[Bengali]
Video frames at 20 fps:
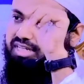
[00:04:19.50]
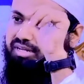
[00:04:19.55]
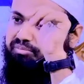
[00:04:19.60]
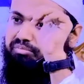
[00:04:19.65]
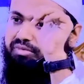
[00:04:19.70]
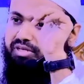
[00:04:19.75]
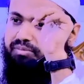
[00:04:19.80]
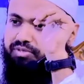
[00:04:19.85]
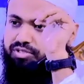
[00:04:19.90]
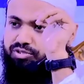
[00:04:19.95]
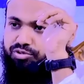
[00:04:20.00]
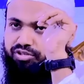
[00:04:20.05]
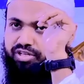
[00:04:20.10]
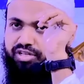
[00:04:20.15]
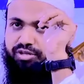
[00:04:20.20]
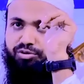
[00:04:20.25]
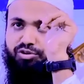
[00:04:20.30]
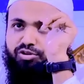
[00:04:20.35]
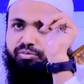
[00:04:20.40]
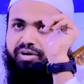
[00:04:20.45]
সামনে
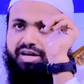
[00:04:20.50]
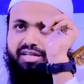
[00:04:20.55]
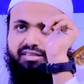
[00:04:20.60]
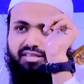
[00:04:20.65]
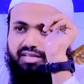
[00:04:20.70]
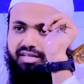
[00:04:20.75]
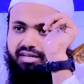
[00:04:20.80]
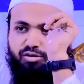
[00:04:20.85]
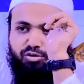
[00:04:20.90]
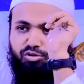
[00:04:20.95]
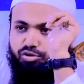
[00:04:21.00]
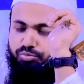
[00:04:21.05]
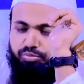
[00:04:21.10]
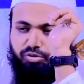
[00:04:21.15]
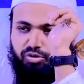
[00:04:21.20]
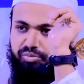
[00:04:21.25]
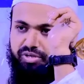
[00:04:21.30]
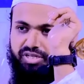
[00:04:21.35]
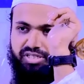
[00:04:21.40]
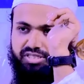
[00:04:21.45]
পিছনে কোনো বাতিল
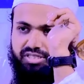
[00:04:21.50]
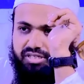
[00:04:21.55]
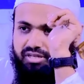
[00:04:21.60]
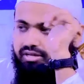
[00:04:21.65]
অনুপ্রবেশ